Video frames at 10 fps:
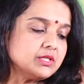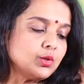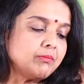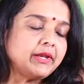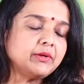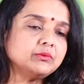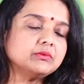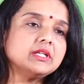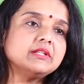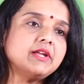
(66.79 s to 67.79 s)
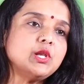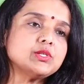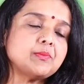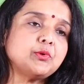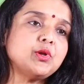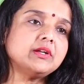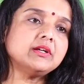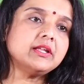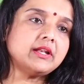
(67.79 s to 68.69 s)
సో మనం ఇదివరలో చెప్పుకున్నట్టుగా